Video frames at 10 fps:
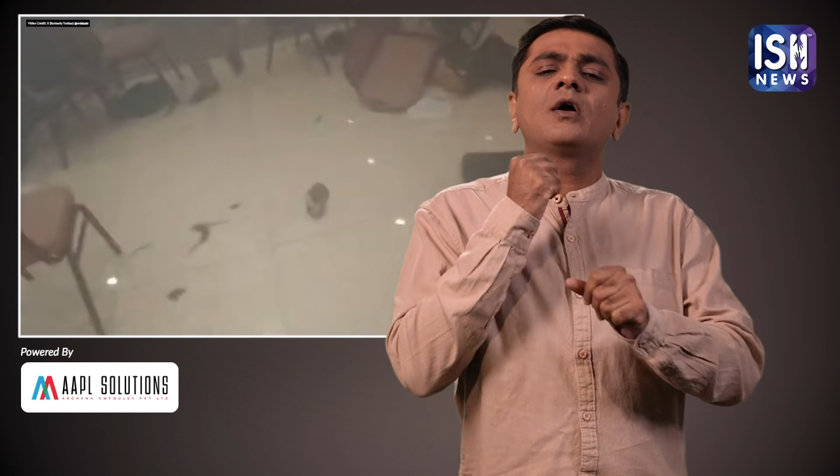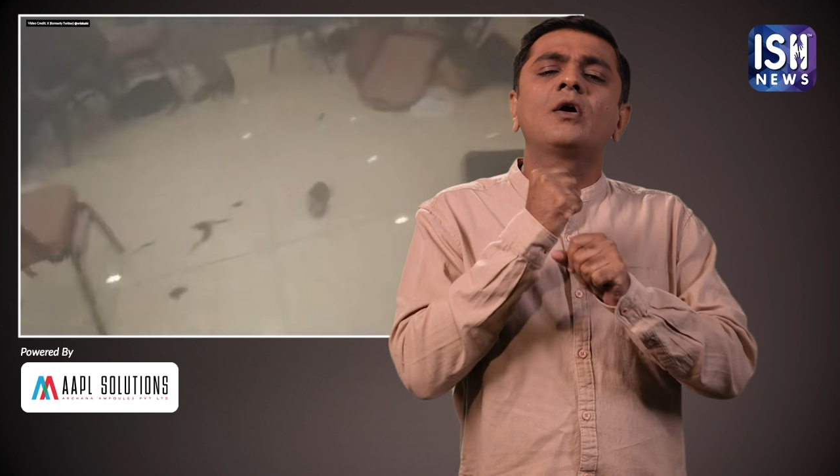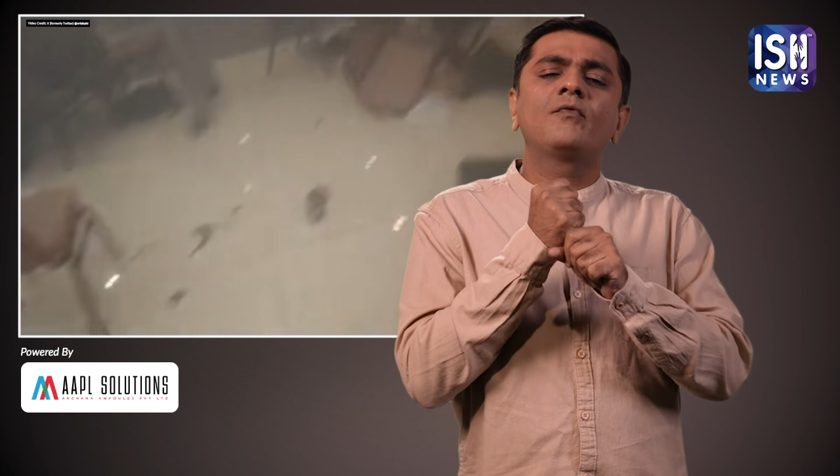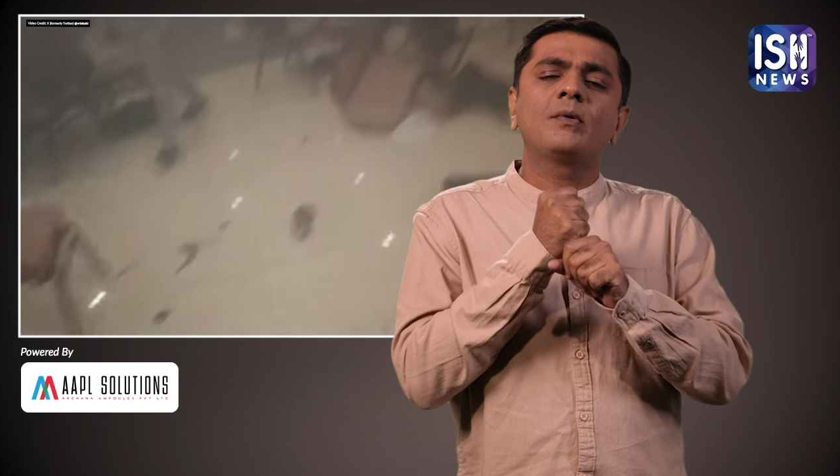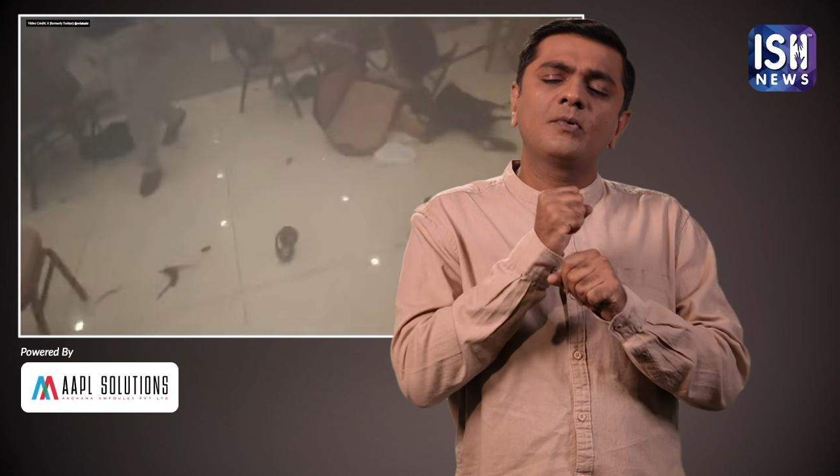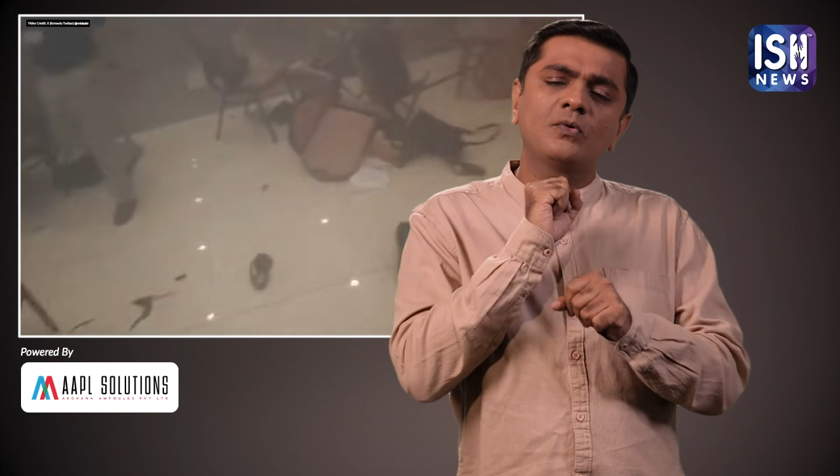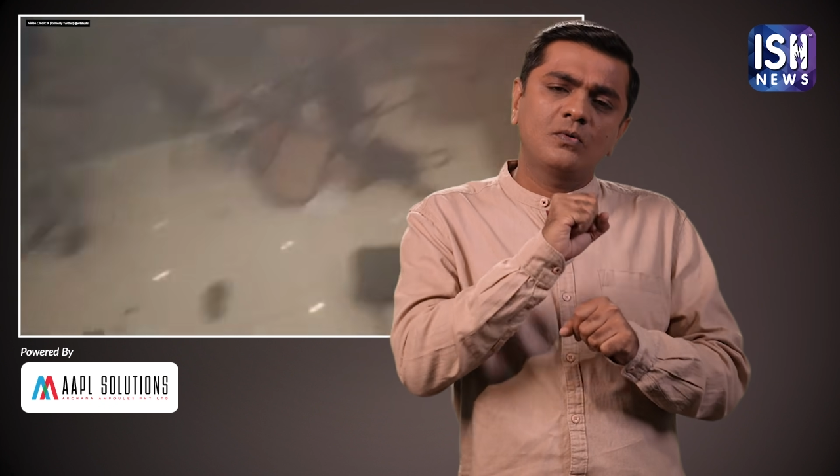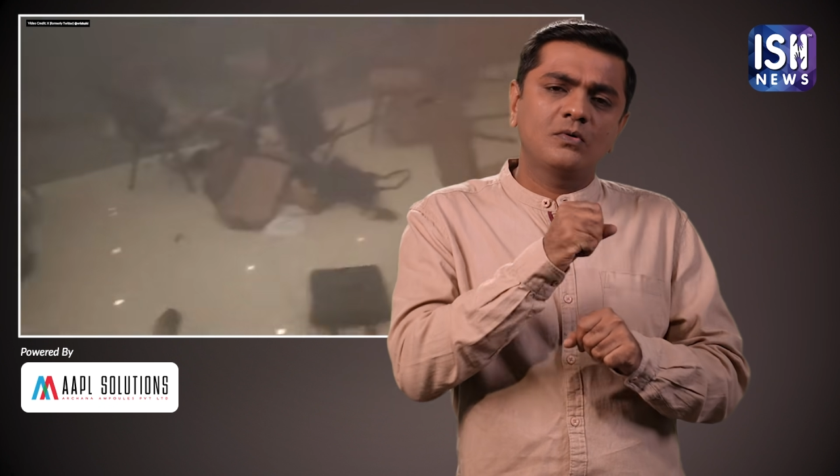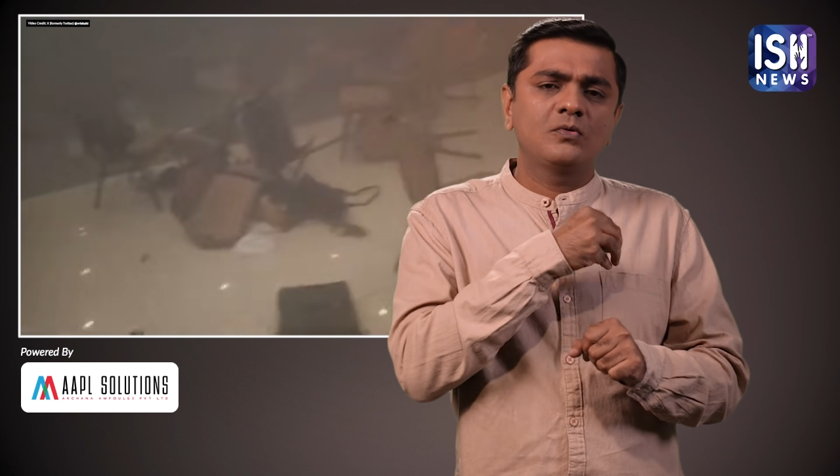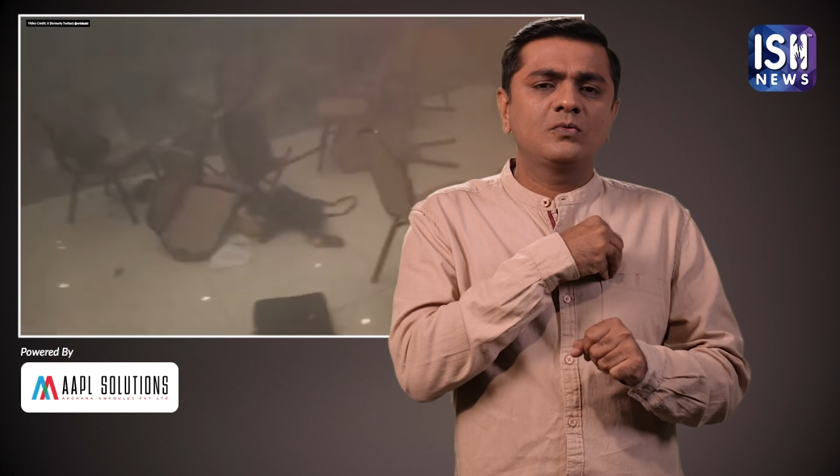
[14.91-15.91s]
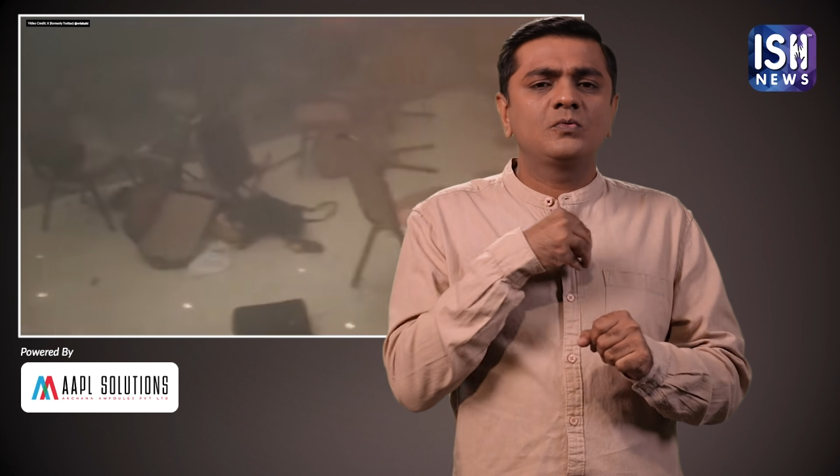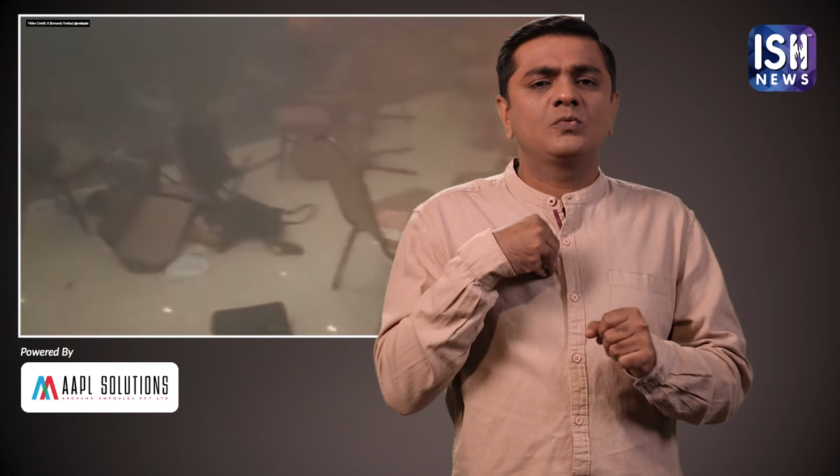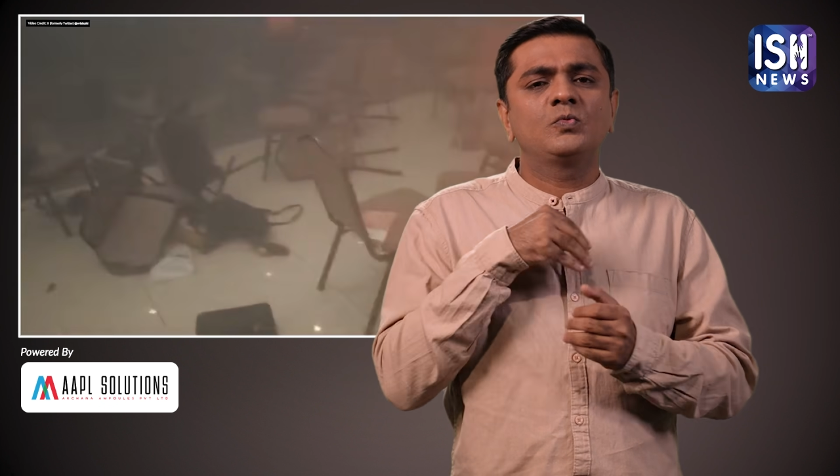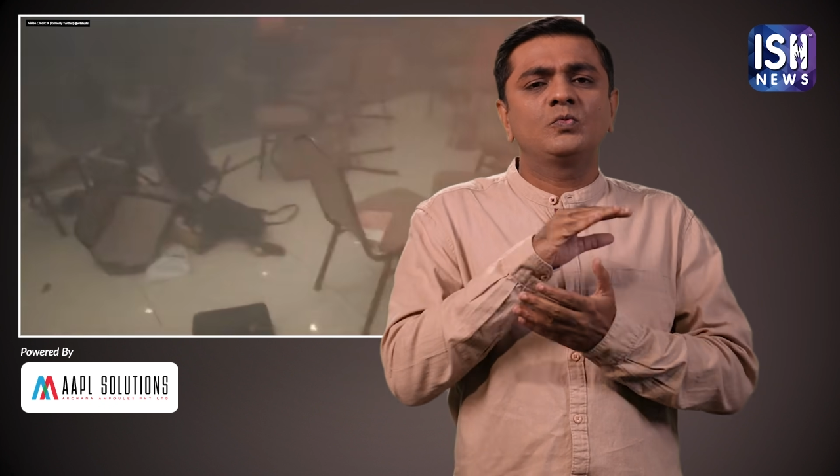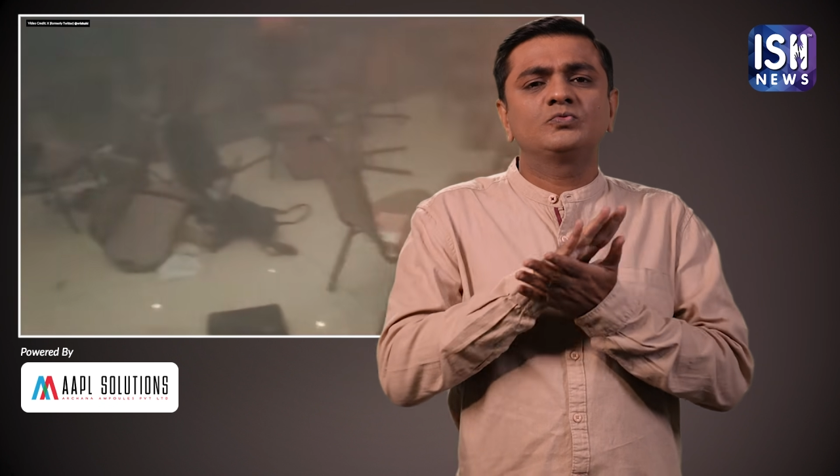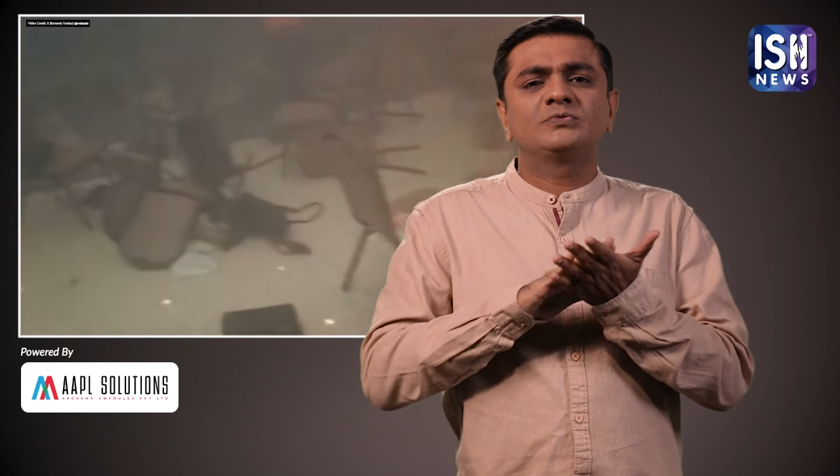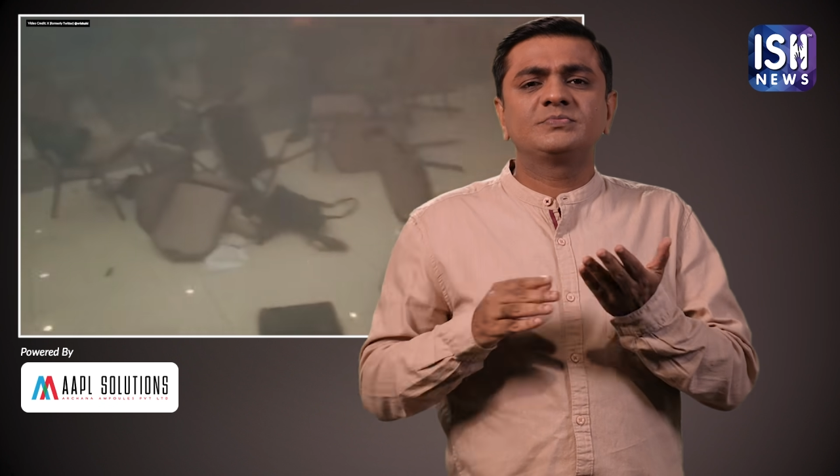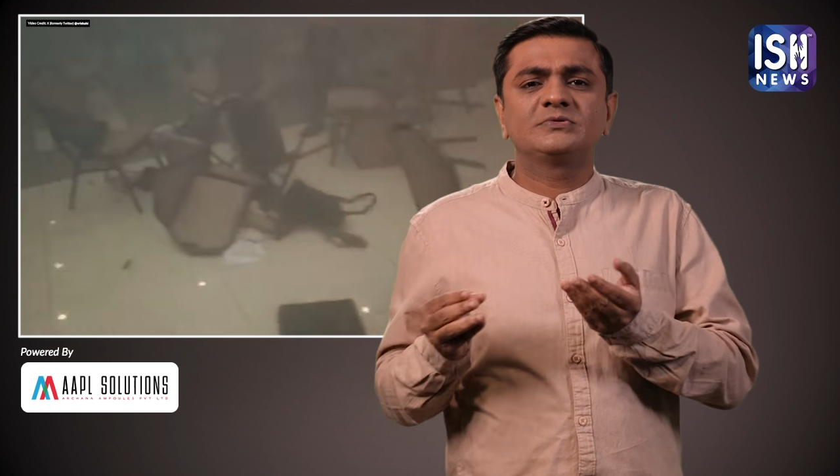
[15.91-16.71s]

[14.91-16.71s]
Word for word: कॉलेज अस्पताल ले जाया गया